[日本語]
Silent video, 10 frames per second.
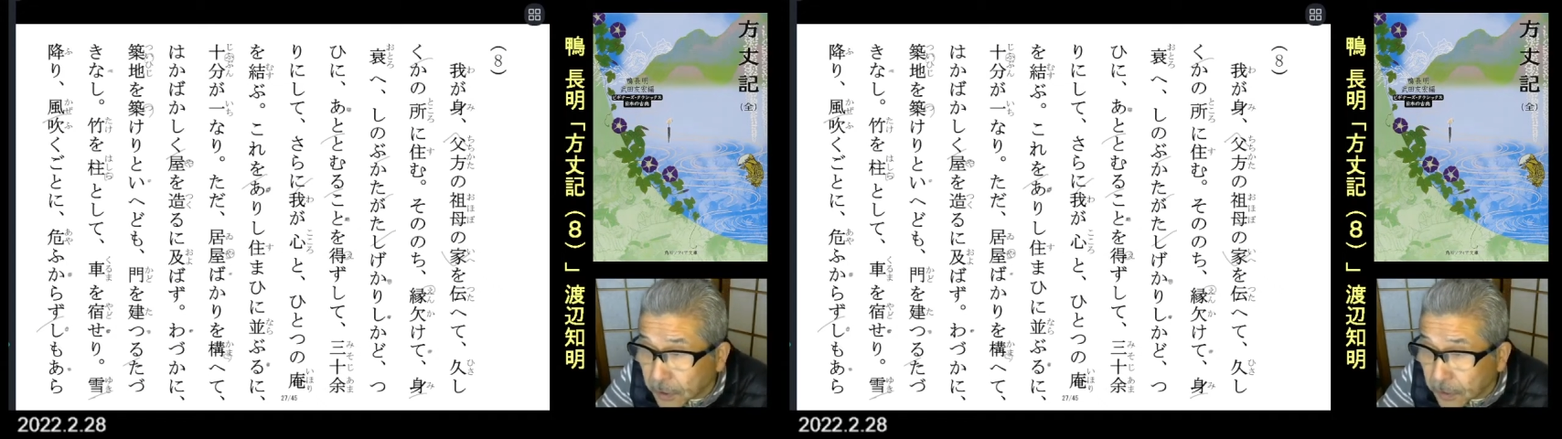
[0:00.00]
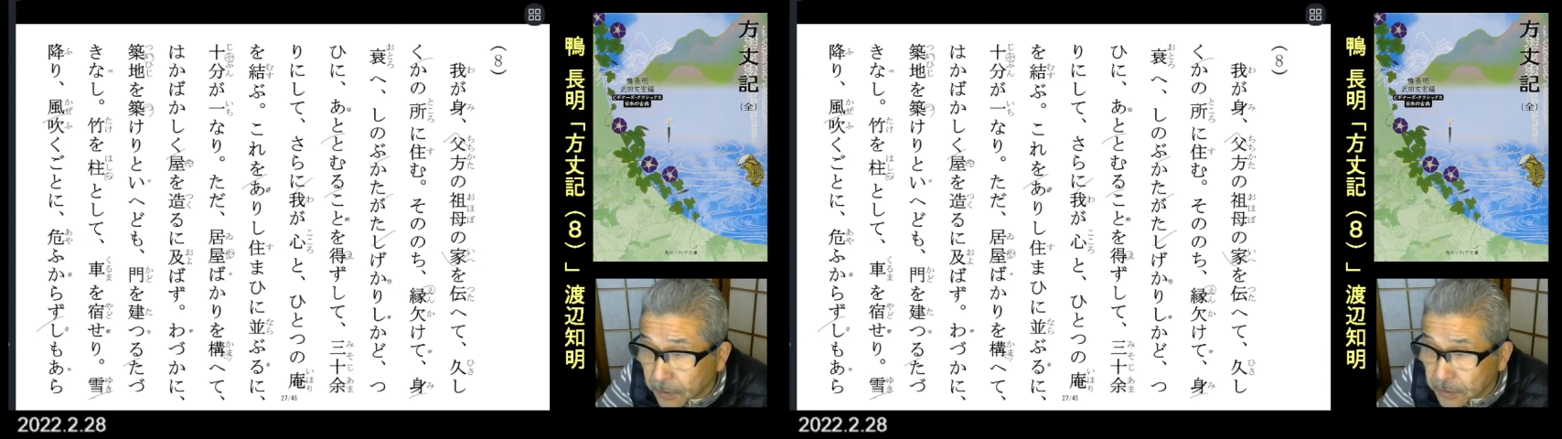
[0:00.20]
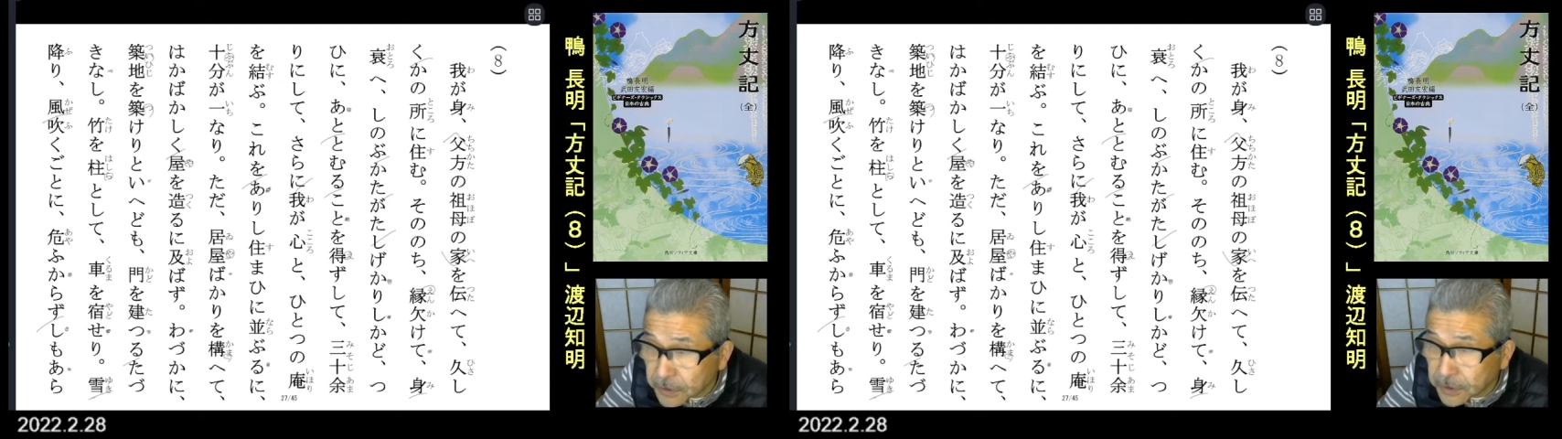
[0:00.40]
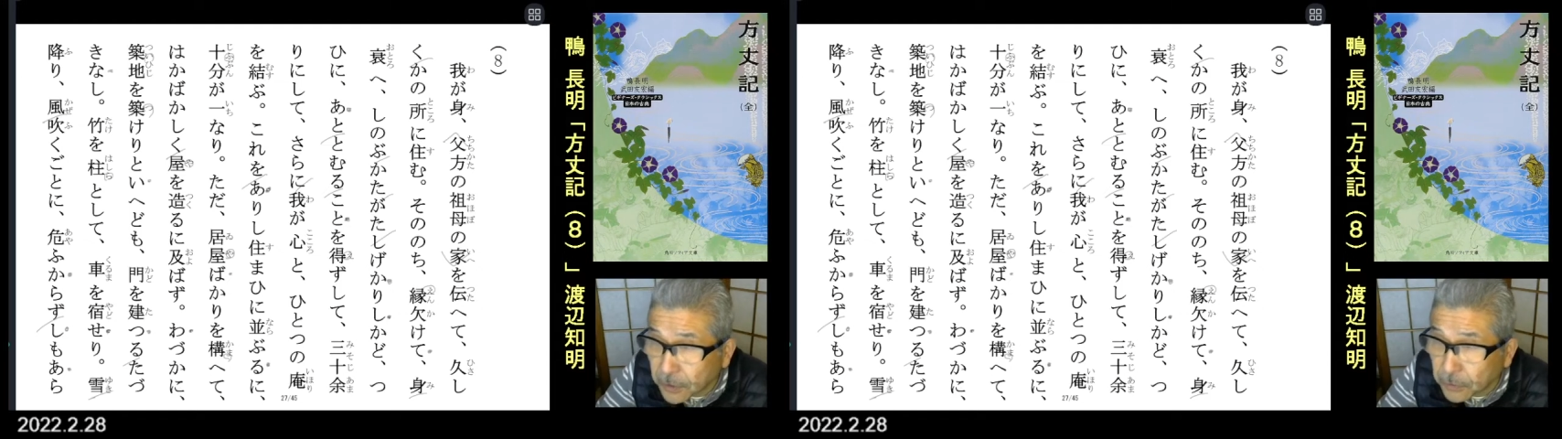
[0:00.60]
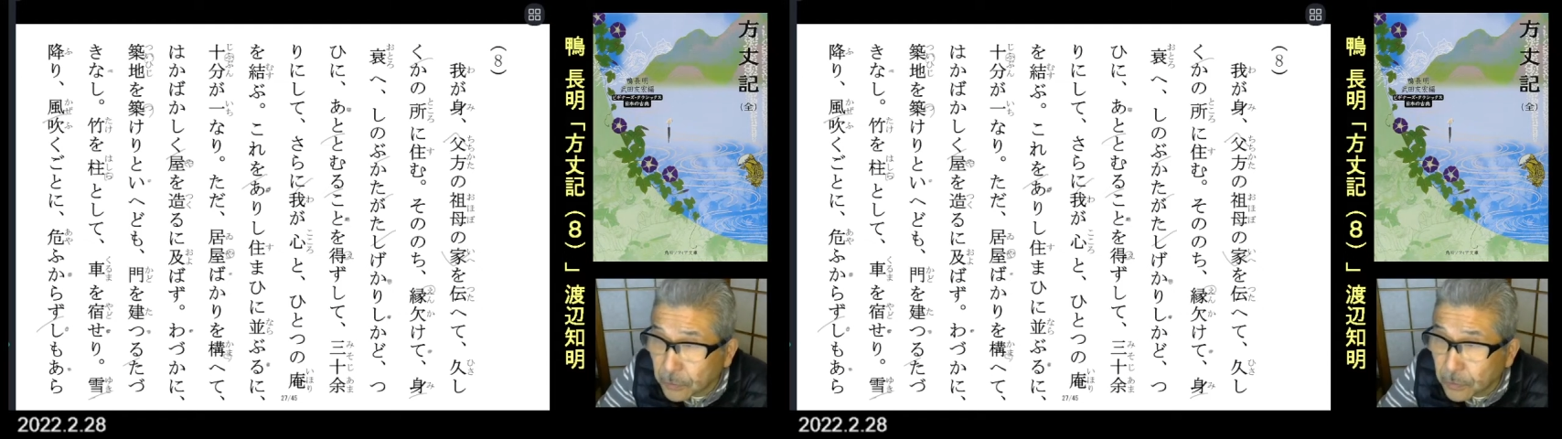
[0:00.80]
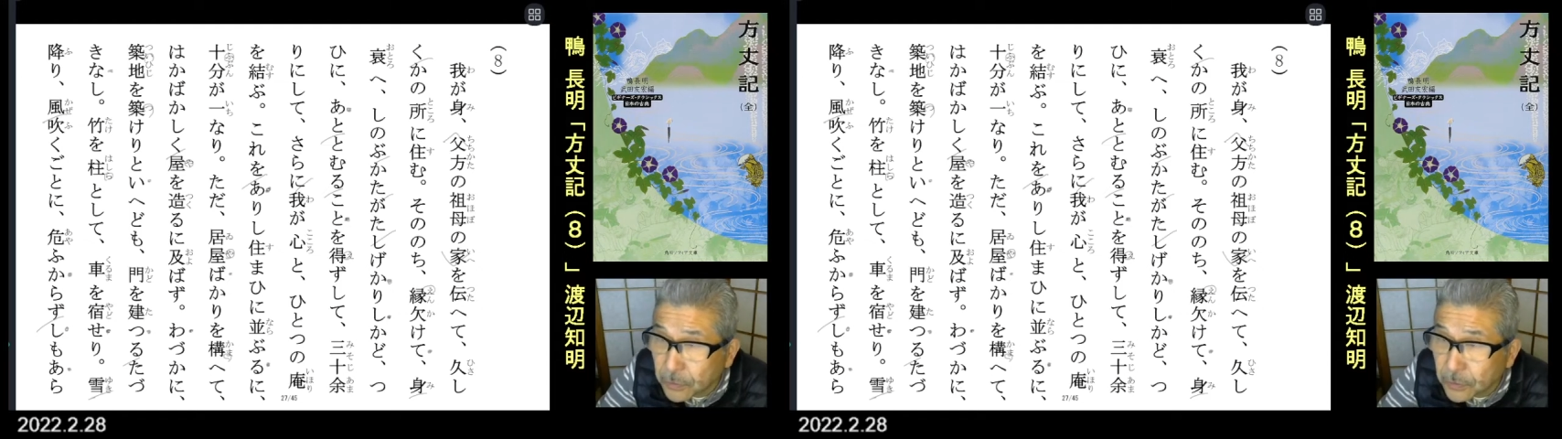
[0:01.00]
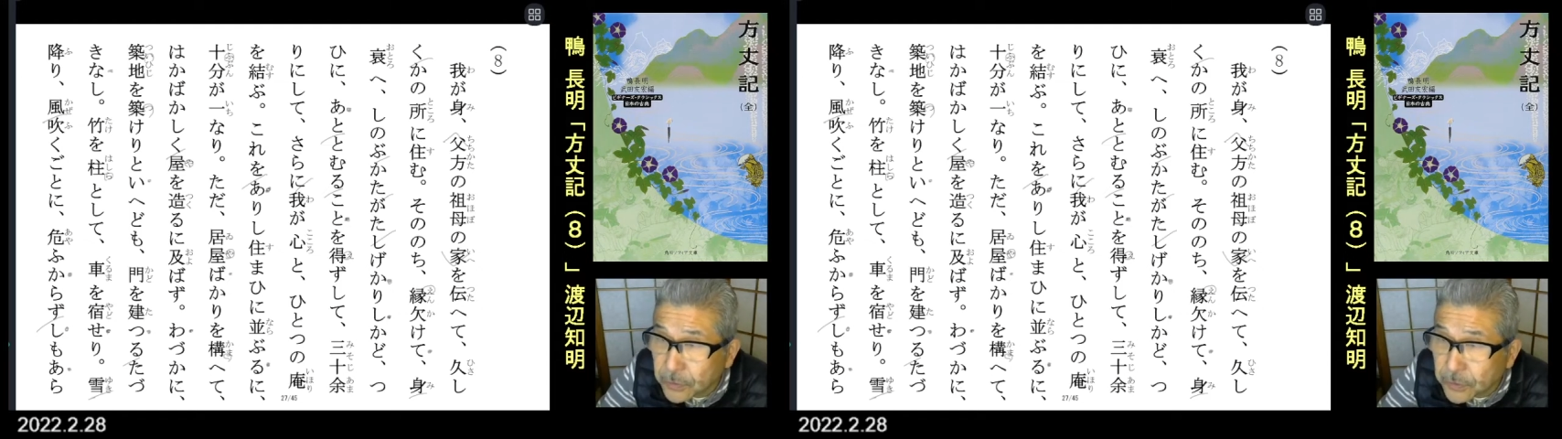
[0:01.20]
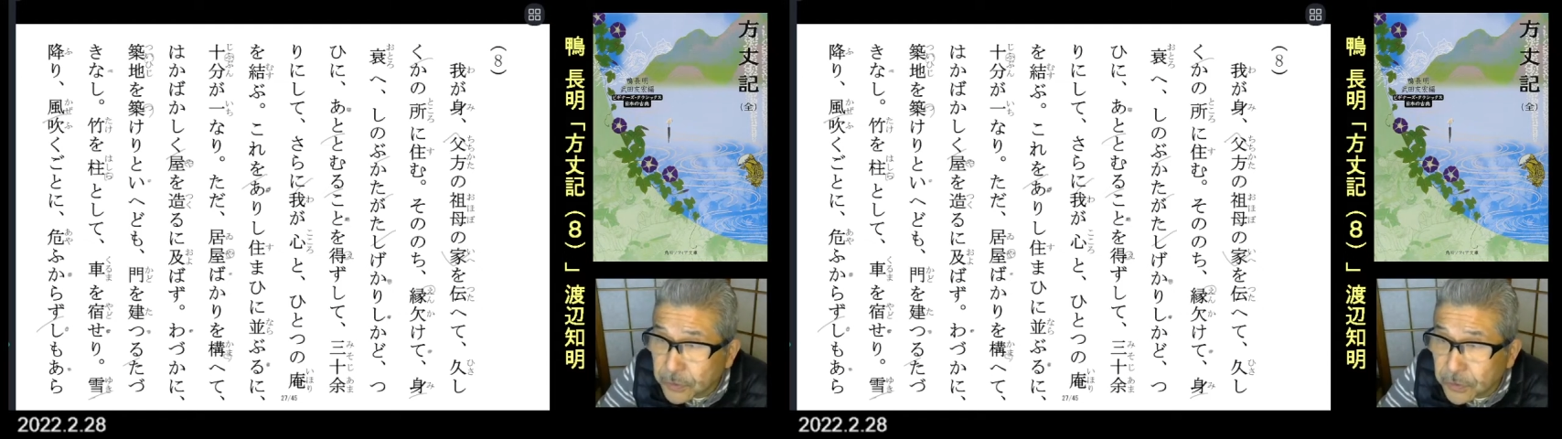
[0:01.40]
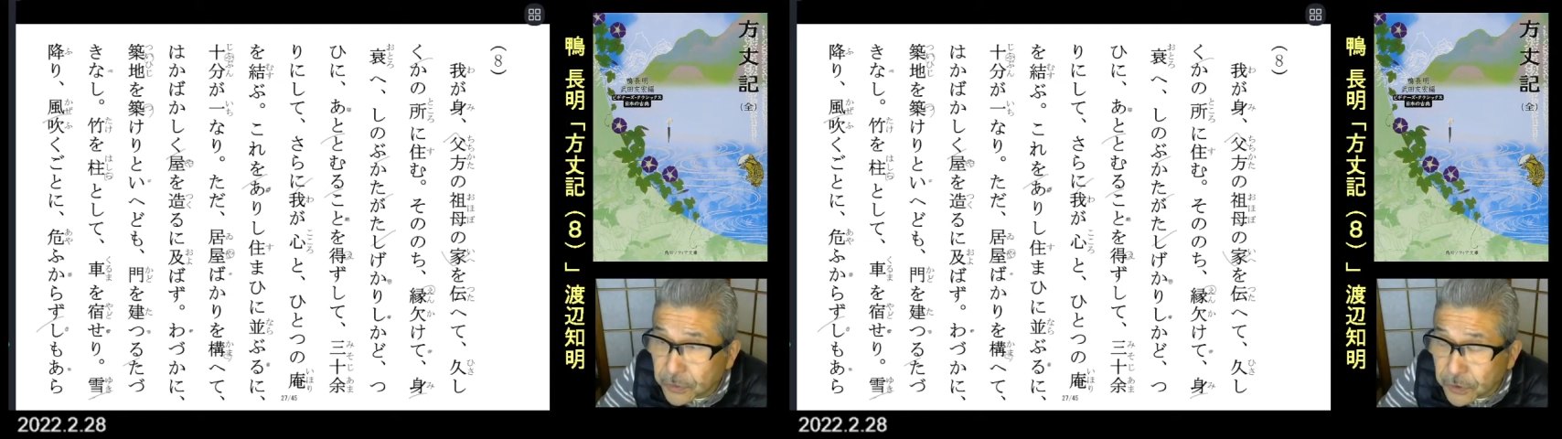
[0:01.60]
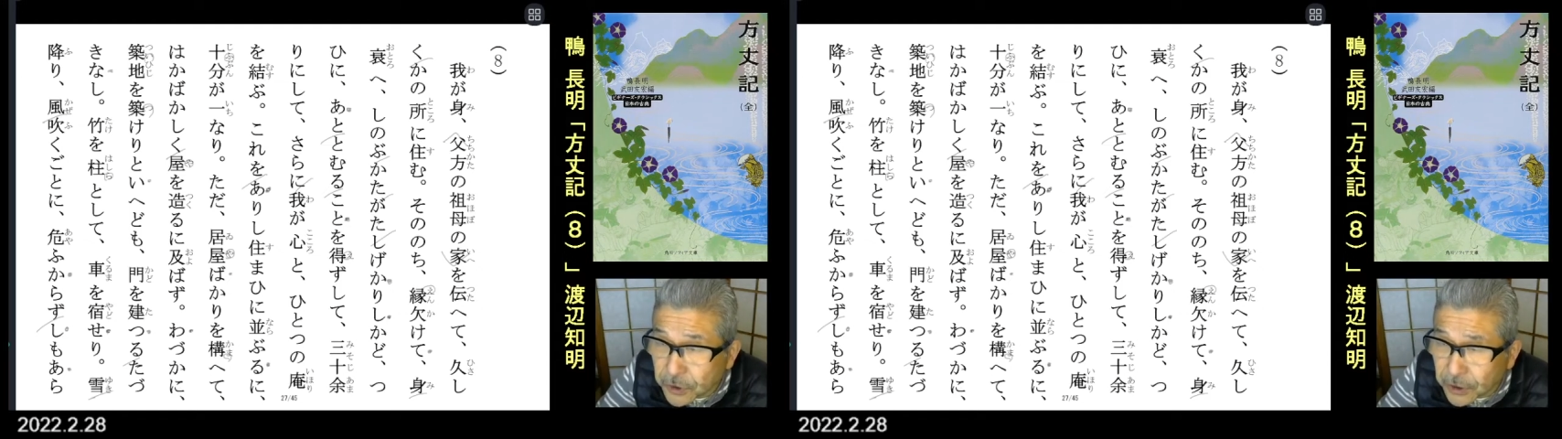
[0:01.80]
刈りしかとつ
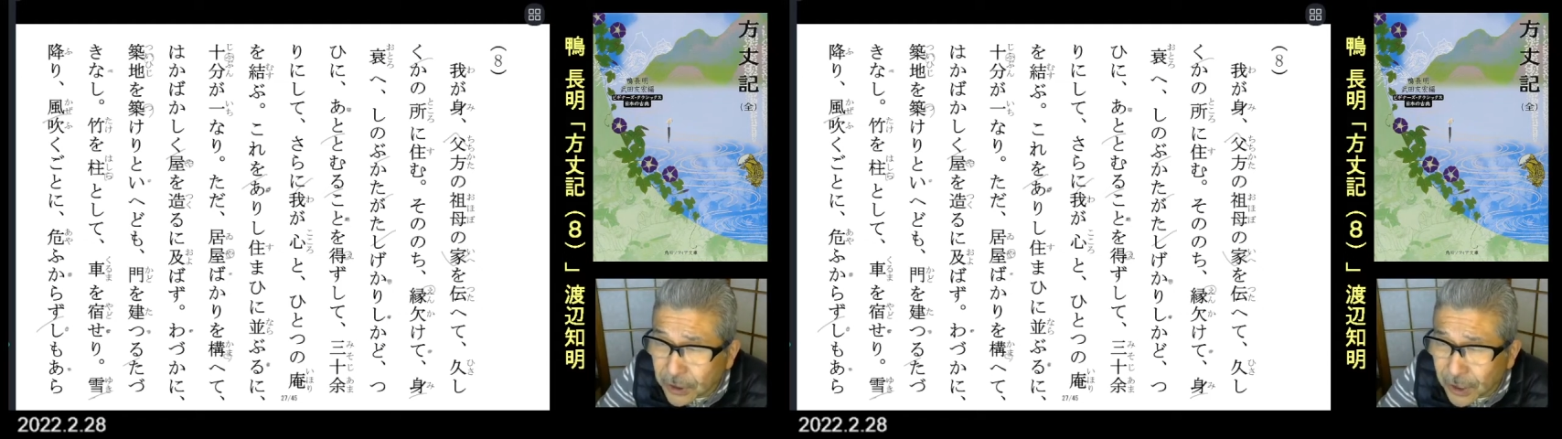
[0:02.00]
いに